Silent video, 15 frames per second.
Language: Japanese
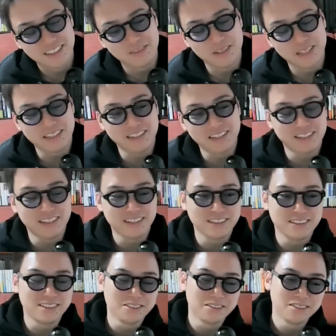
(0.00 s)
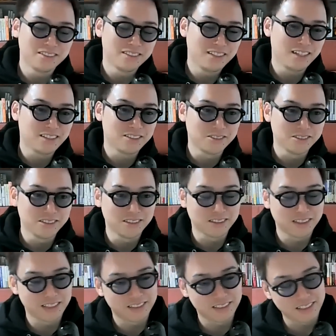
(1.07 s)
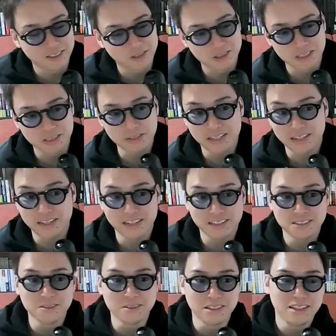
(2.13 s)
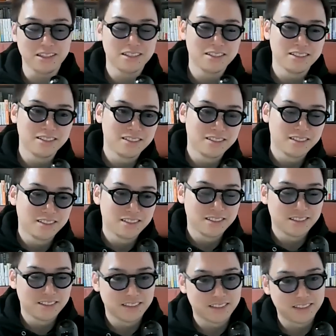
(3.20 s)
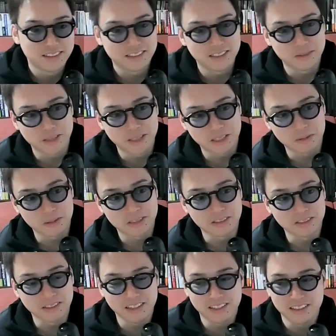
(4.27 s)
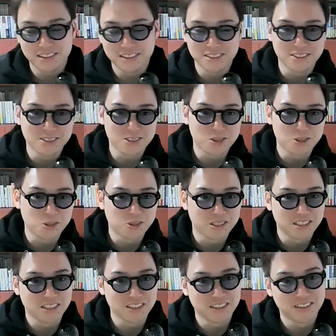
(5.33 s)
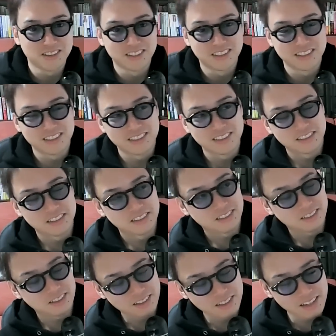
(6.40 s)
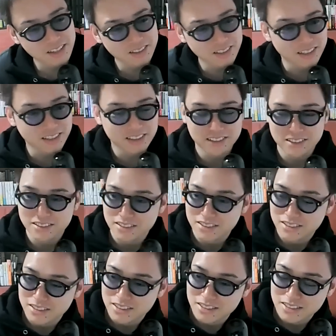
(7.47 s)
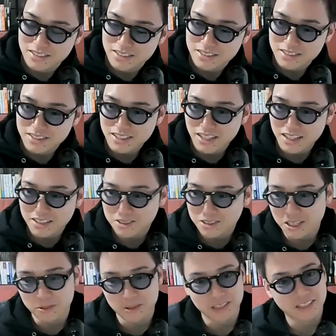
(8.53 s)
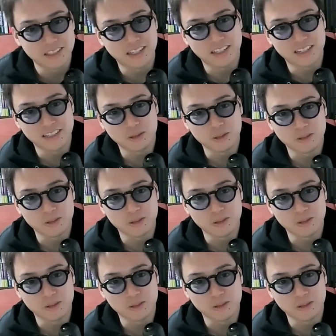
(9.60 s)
で、前からあれですよ。なんかそういうのを手伝ってほしいみたいな話はね、してもらってますけどね。ずっと断ってるけど。何年ぐらい ?2 年ぐらいは何やかん